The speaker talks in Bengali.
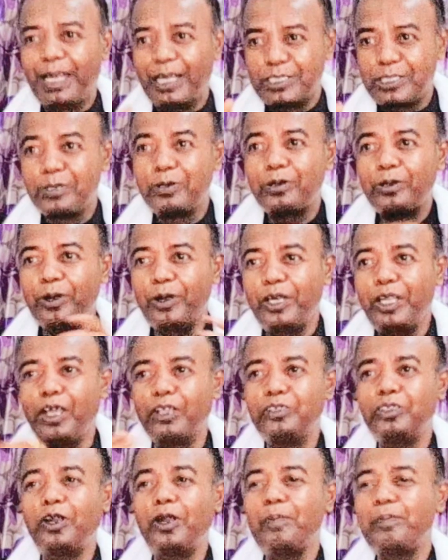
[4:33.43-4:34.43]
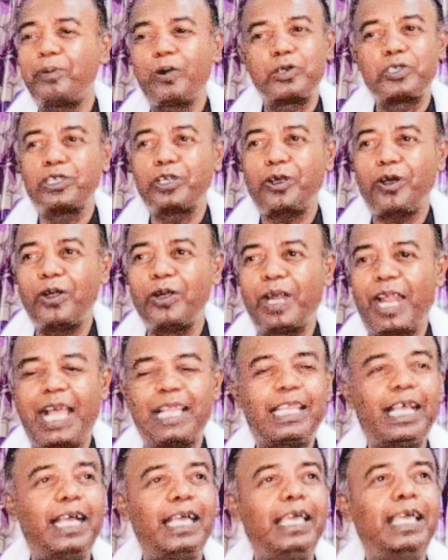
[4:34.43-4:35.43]
মানে শুক্র নিয়ন্ত্রণ প্রশিক্ষণ
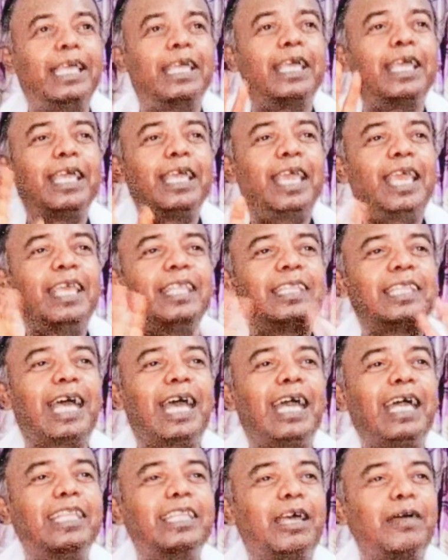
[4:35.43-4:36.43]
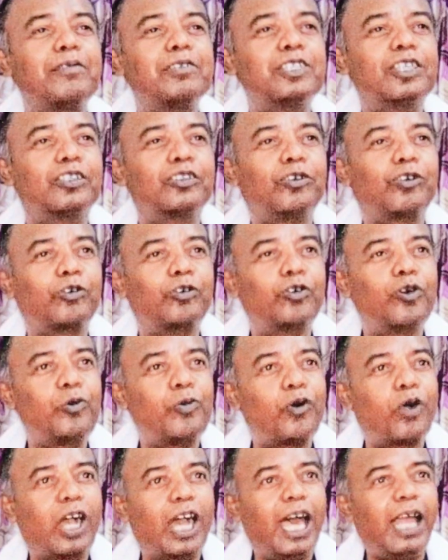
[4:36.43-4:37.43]
না থাকে এই তাগা তাবিজে তোর কোনো
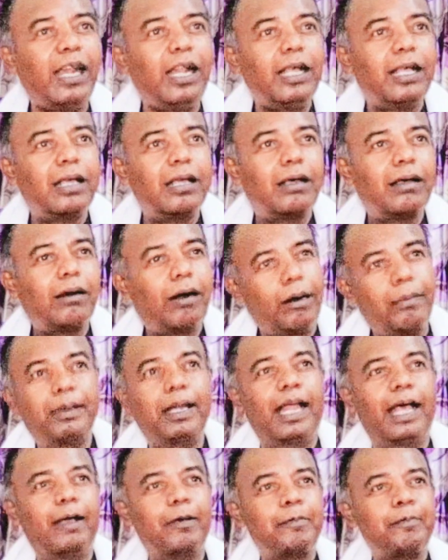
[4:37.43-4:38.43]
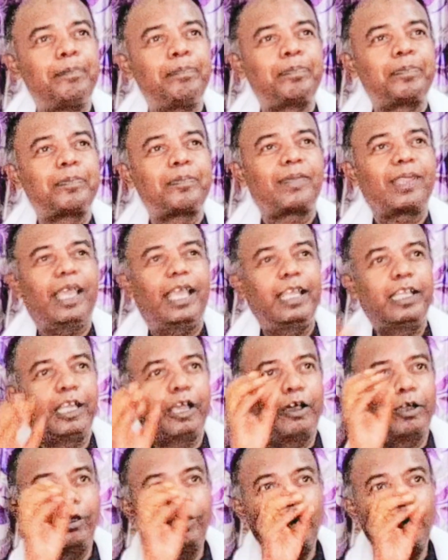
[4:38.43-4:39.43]
উপকার হবে না
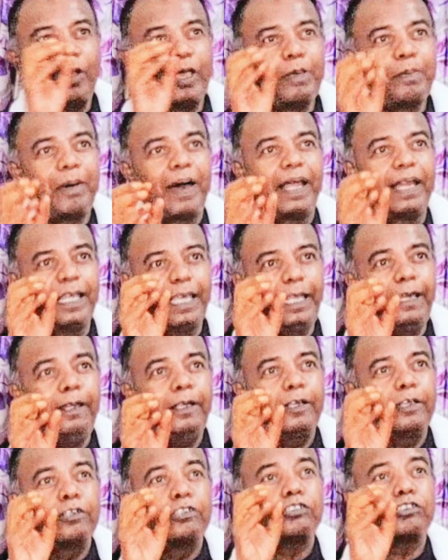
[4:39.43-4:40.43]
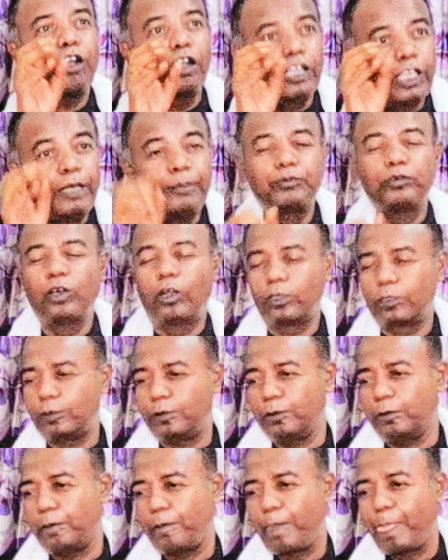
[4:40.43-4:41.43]
এইটা হলো ওই বাণীর সংক্ষিপ্ত
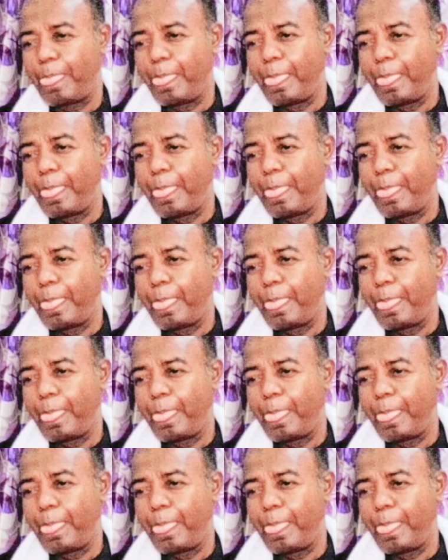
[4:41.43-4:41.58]
অর্থ